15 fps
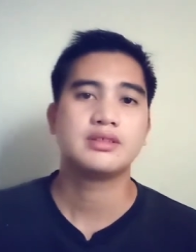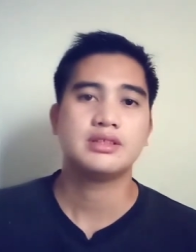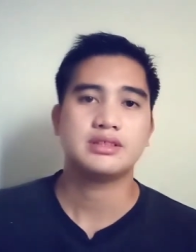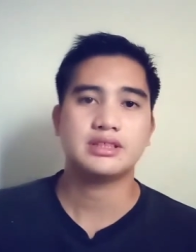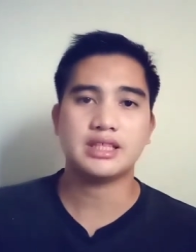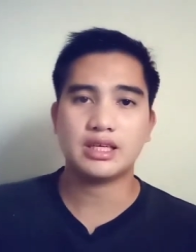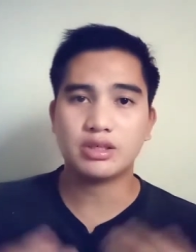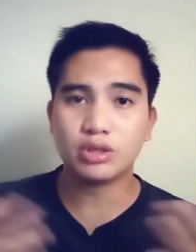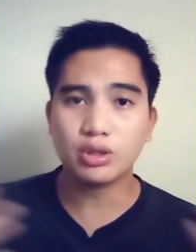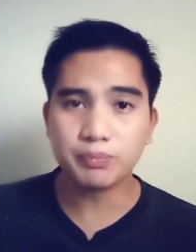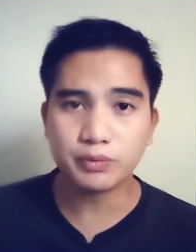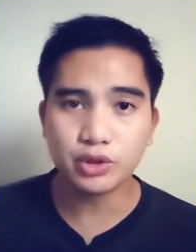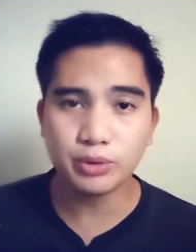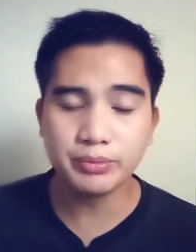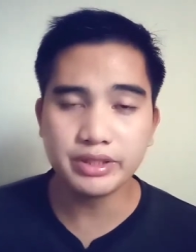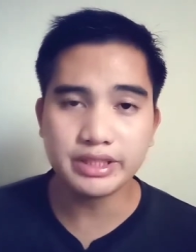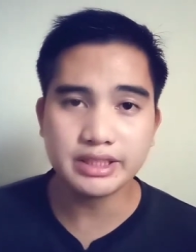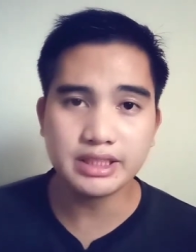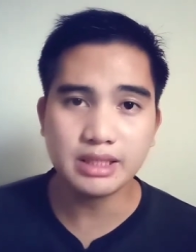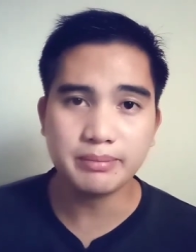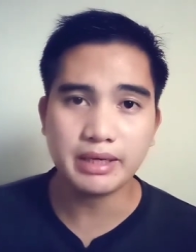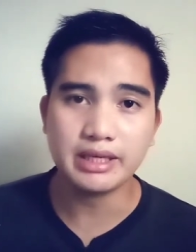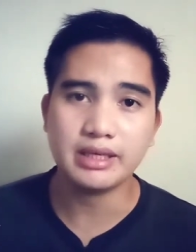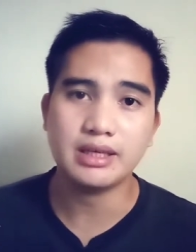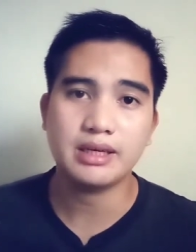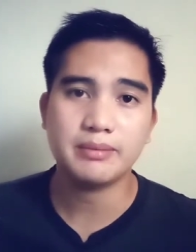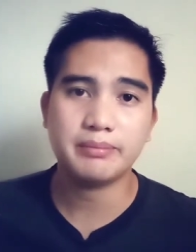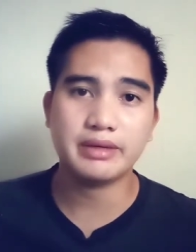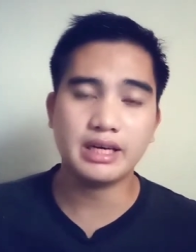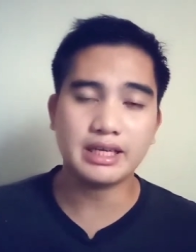Sa group community naman,
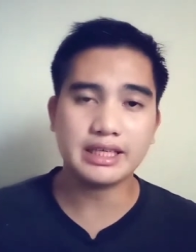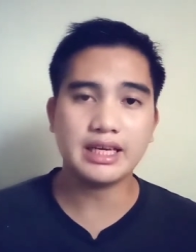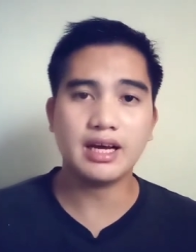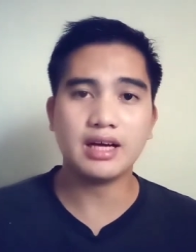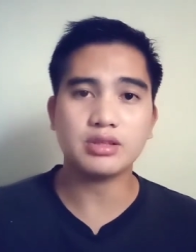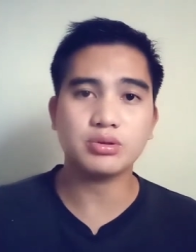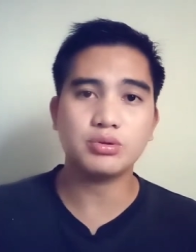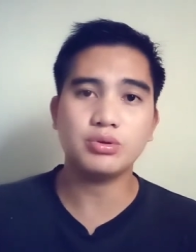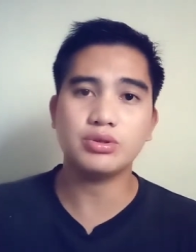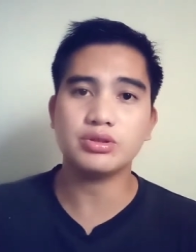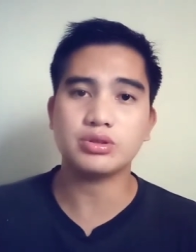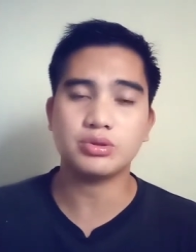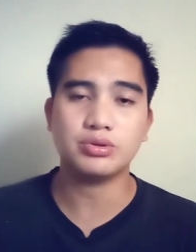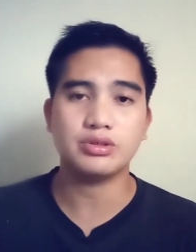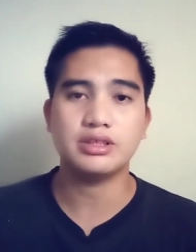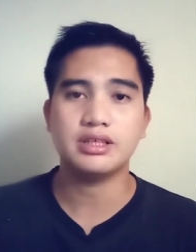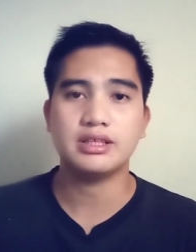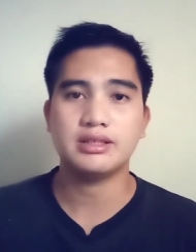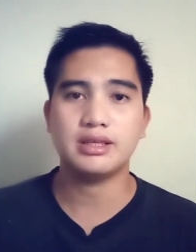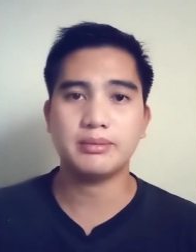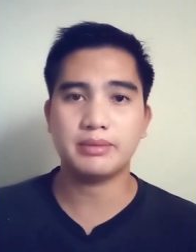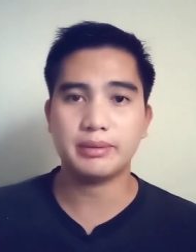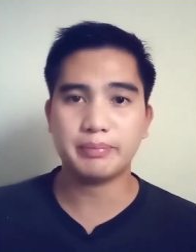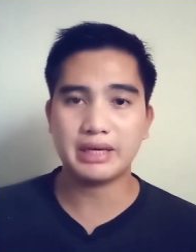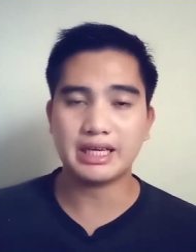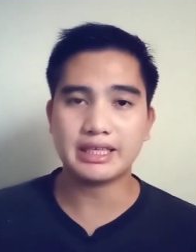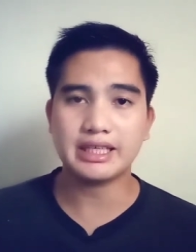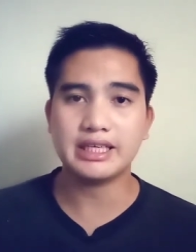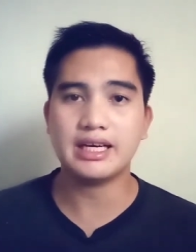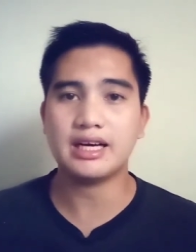malaki ang tulong to na
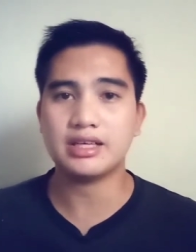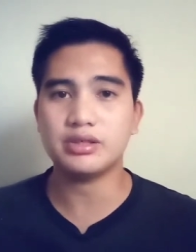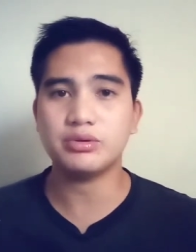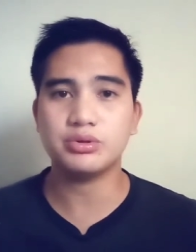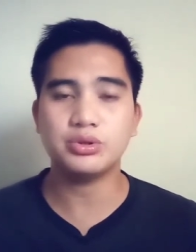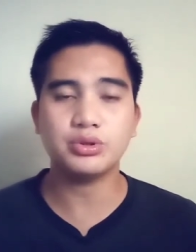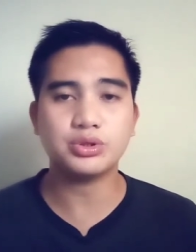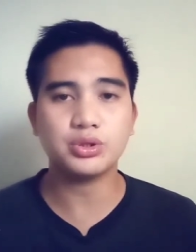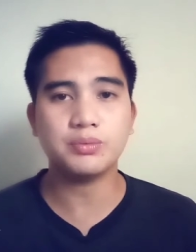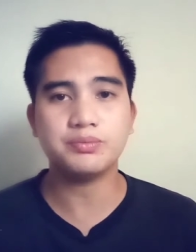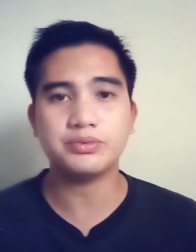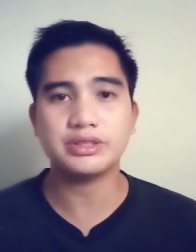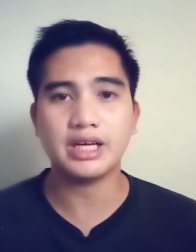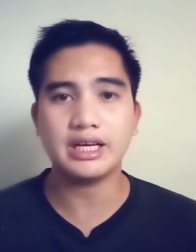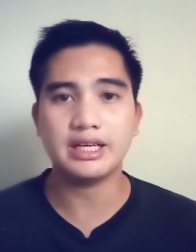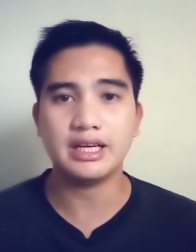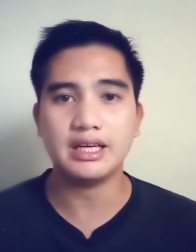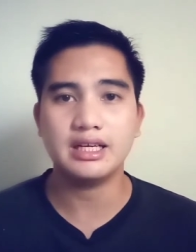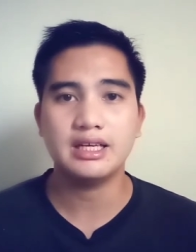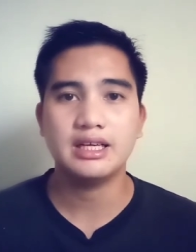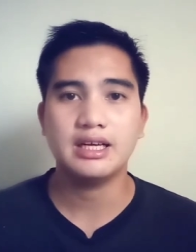mapalaki ang iyong YouTube channel